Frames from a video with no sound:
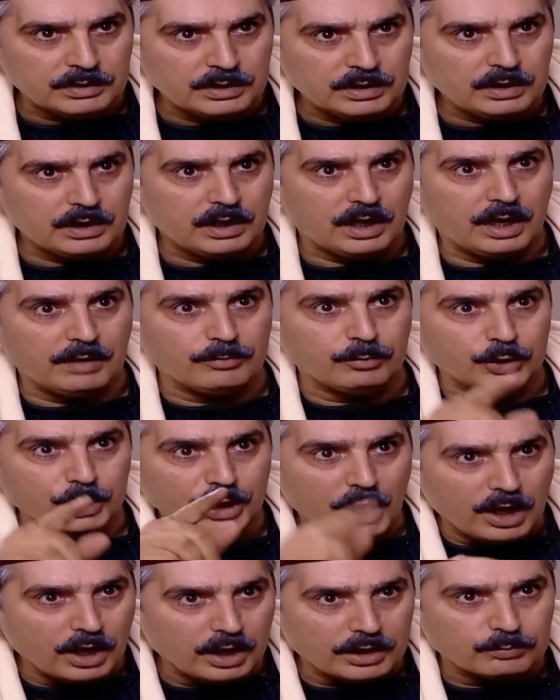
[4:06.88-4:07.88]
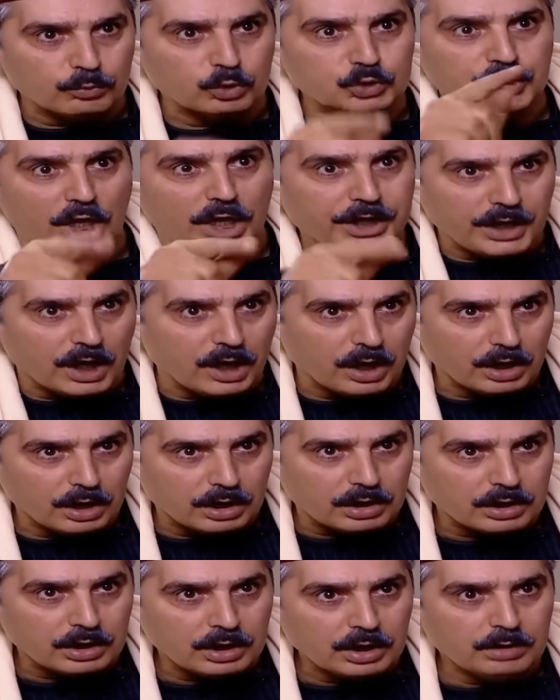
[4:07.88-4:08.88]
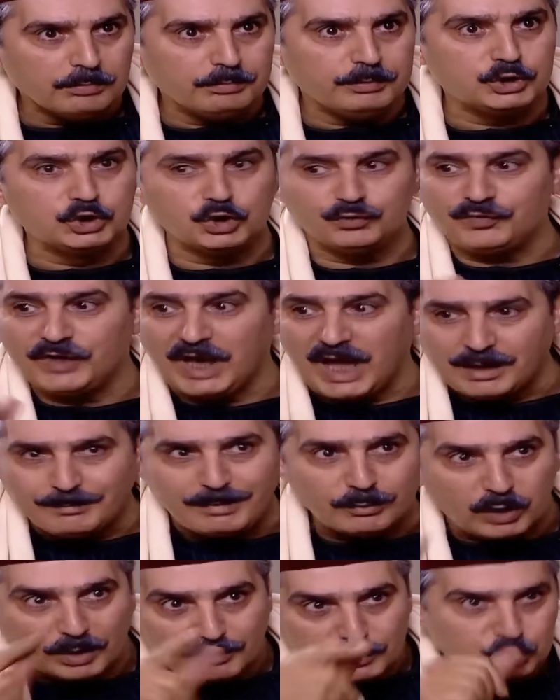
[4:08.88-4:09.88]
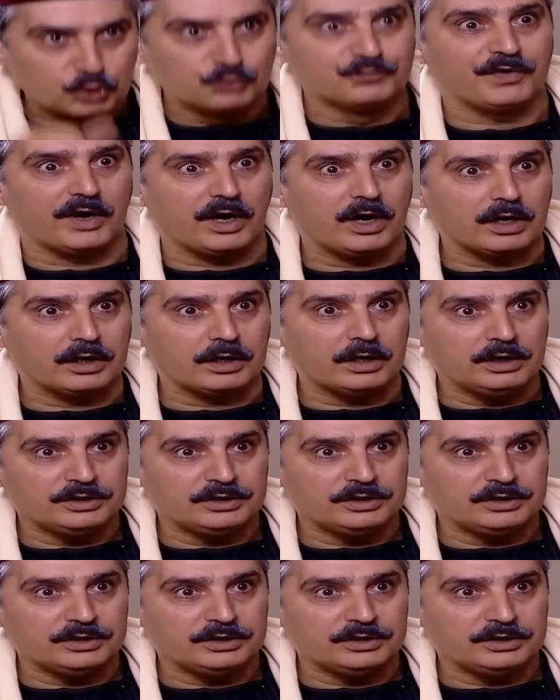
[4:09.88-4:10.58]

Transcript: ابو النار مو طايقك بيشوف العمى ولا بيشوفك دير